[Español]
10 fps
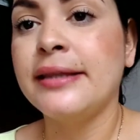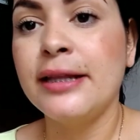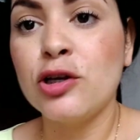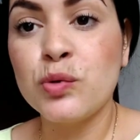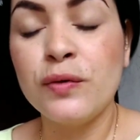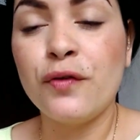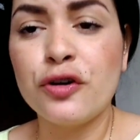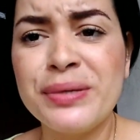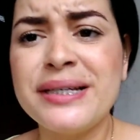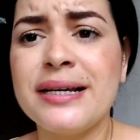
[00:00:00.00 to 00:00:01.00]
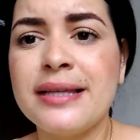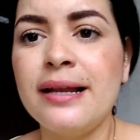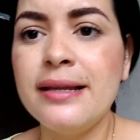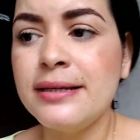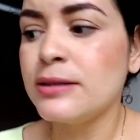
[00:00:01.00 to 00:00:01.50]
los uniformes ya
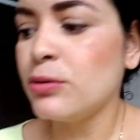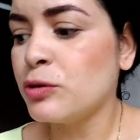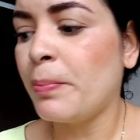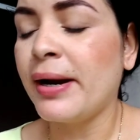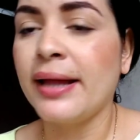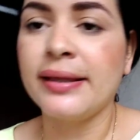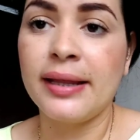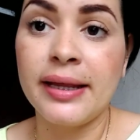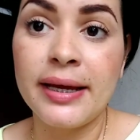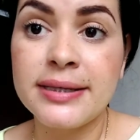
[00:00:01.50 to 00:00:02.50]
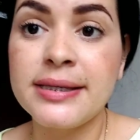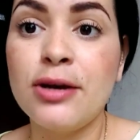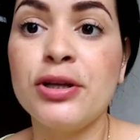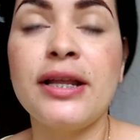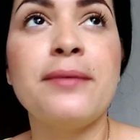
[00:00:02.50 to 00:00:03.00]
están listos para atenderse,
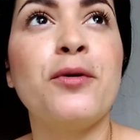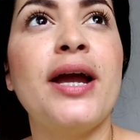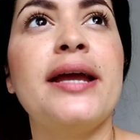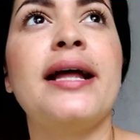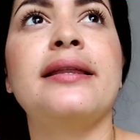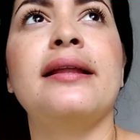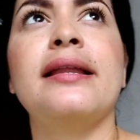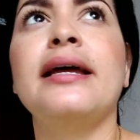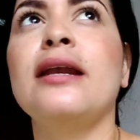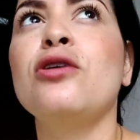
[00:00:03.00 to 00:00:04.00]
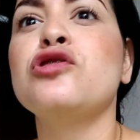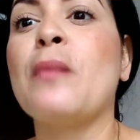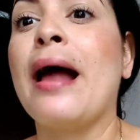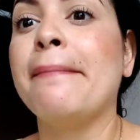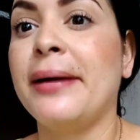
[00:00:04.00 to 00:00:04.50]
ahorita voy a ir a atenderlos,
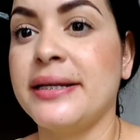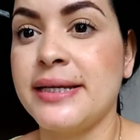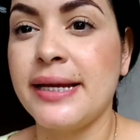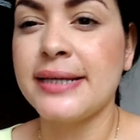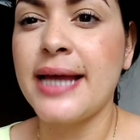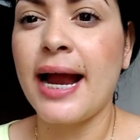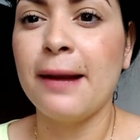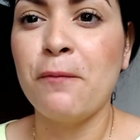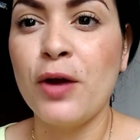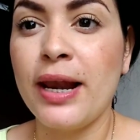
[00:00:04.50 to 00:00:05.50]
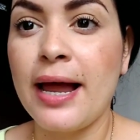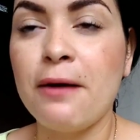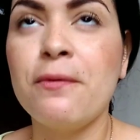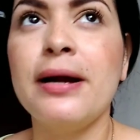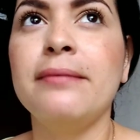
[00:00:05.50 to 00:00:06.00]
al parecer ya se calmó el
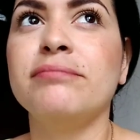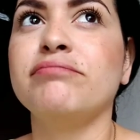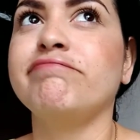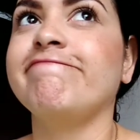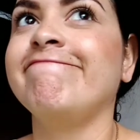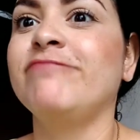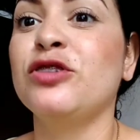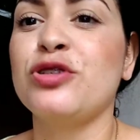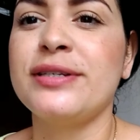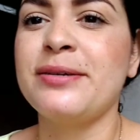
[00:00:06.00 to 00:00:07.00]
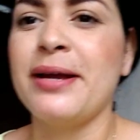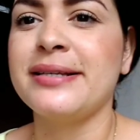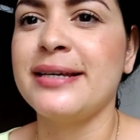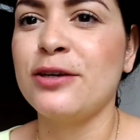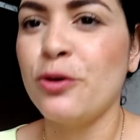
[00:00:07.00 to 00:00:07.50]
agua, no sé si vaya a
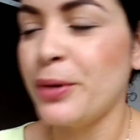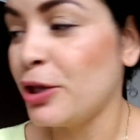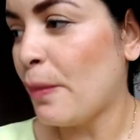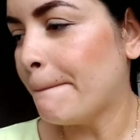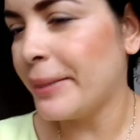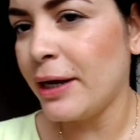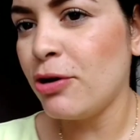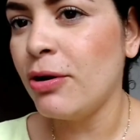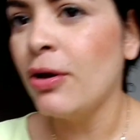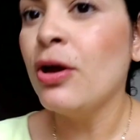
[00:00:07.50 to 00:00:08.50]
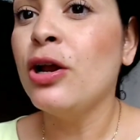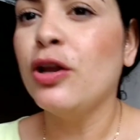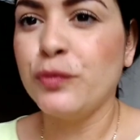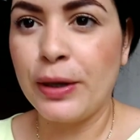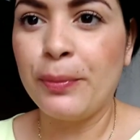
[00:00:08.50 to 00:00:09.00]
seguir lloviendo, pero
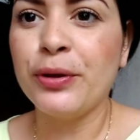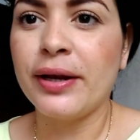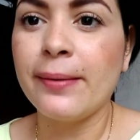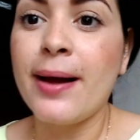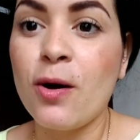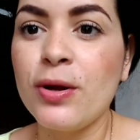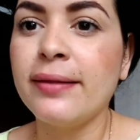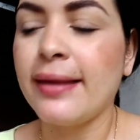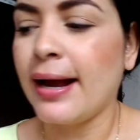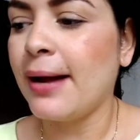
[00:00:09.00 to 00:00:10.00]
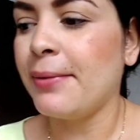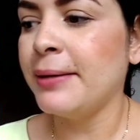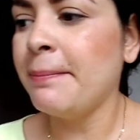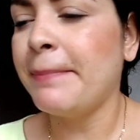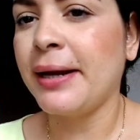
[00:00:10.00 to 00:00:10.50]
los voy a poner debajo del
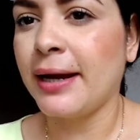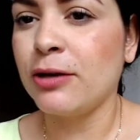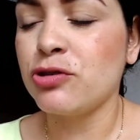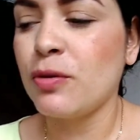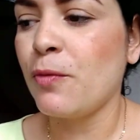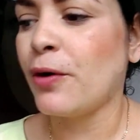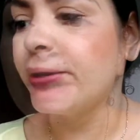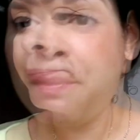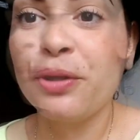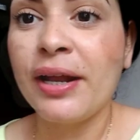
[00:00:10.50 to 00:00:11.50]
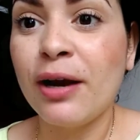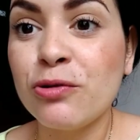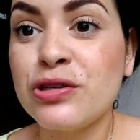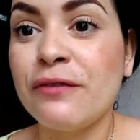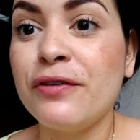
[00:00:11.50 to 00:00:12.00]
tejabán para que no se muevan Tengo que poner a
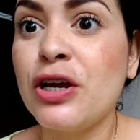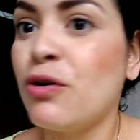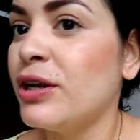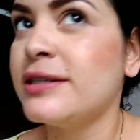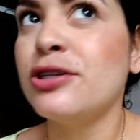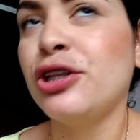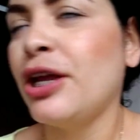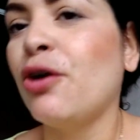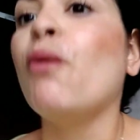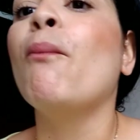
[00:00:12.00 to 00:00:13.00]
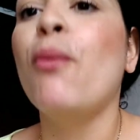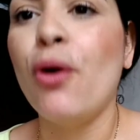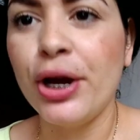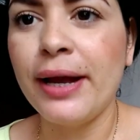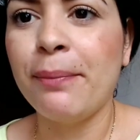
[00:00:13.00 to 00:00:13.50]
cocer frijoles, no tengo,
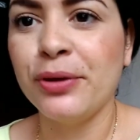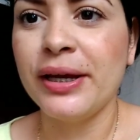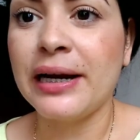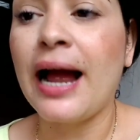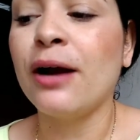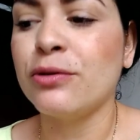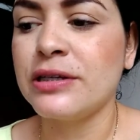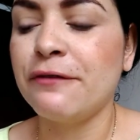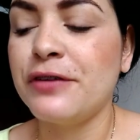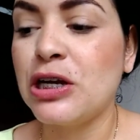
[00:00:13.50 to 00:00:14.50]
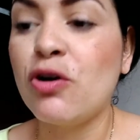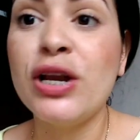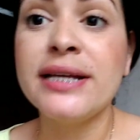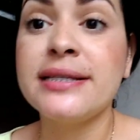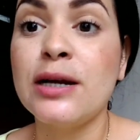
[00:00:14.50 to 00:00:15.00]
voy a poner a cocer
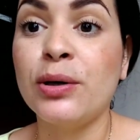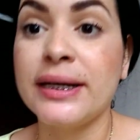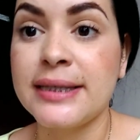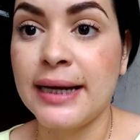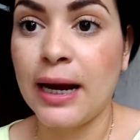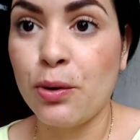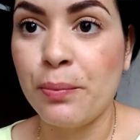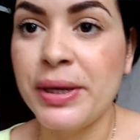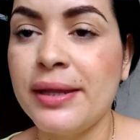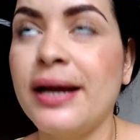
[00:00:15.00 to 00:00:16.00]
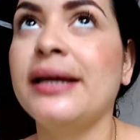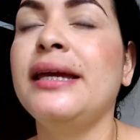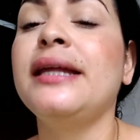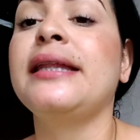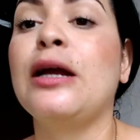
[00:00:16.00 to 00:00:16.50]
frijoles, tengo que hacer la comida
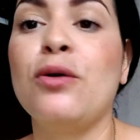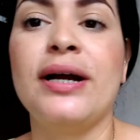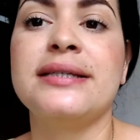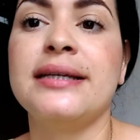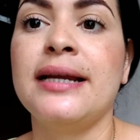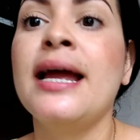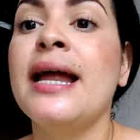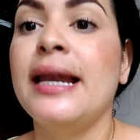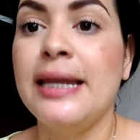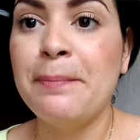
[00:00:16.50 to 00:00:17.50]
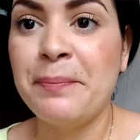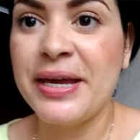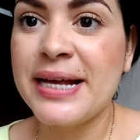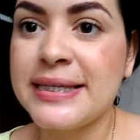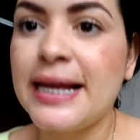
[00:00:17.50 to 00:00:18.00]
y tengo que hacer
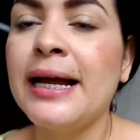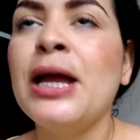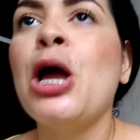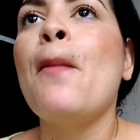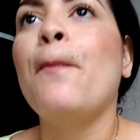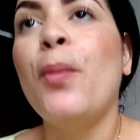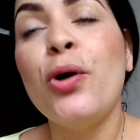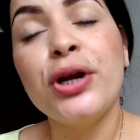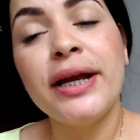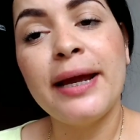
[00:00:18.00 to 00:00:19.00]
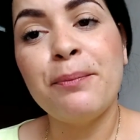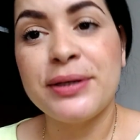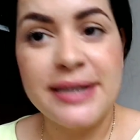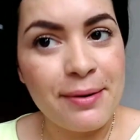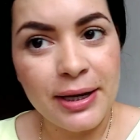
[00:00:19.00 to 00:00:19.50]
limpieza porque
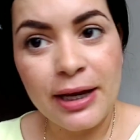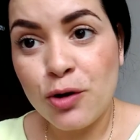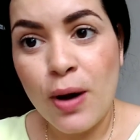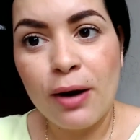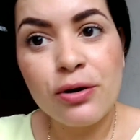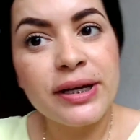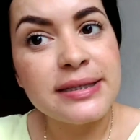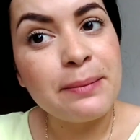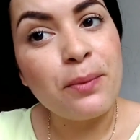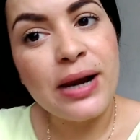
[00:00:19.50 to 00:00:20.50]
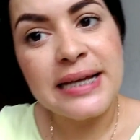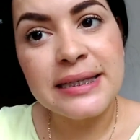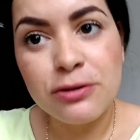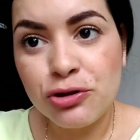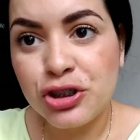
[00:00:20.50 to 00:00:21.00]
pues ya ven que yo hago que sé por las
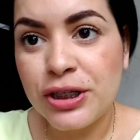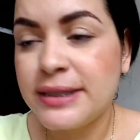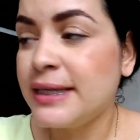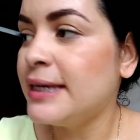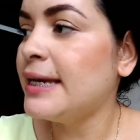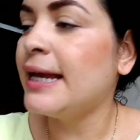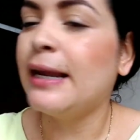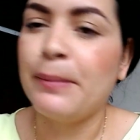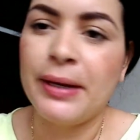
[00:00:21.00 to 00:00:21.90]
noches y en la